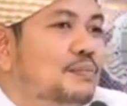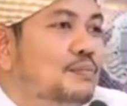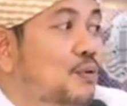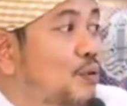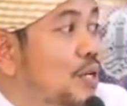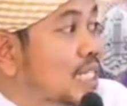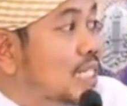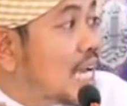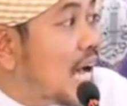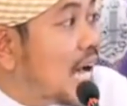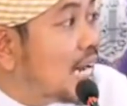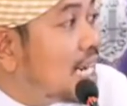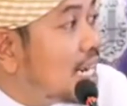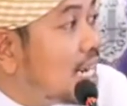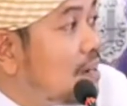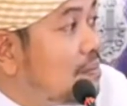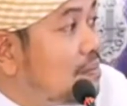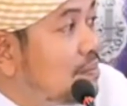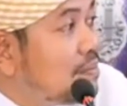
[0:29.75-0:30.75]
ผู้อิจฉา
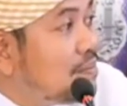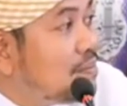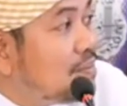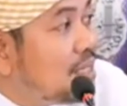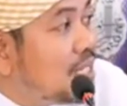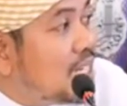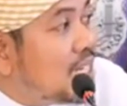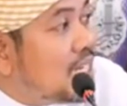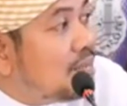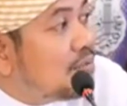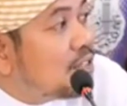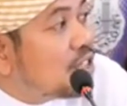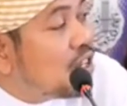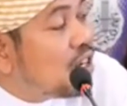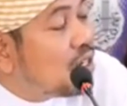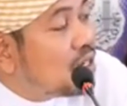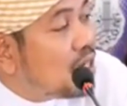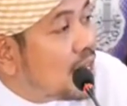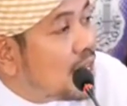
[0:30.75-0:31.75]
นะครับอิฟซ
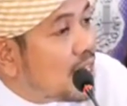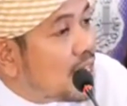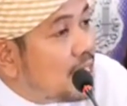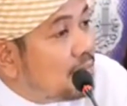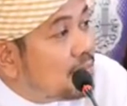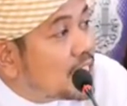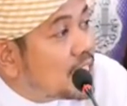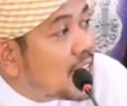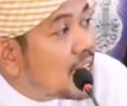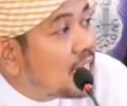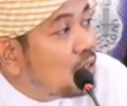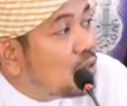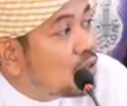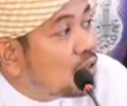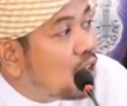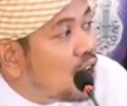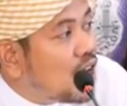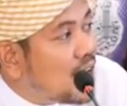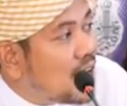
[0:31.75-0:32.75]
อดอิฟซาดุต
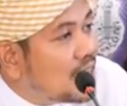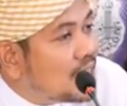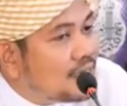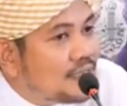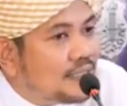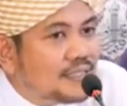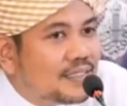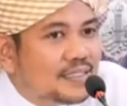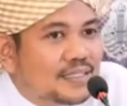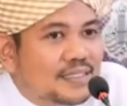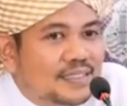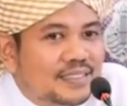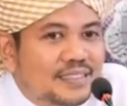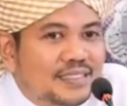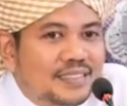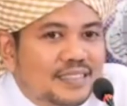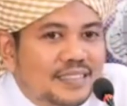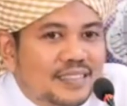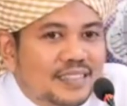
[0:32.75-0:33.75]
ตออาต
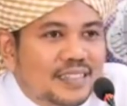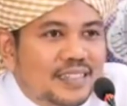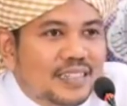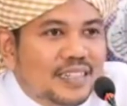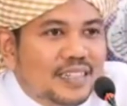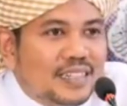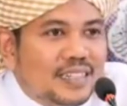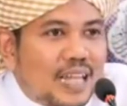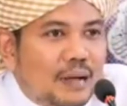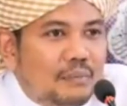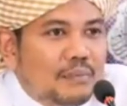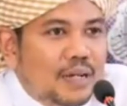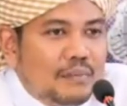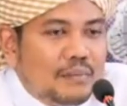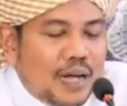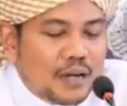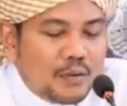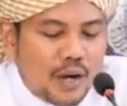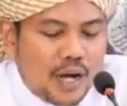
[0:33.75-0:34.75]
ทำละ
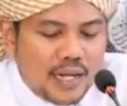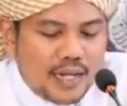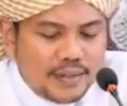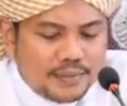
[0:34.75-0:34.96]
หมาดไว้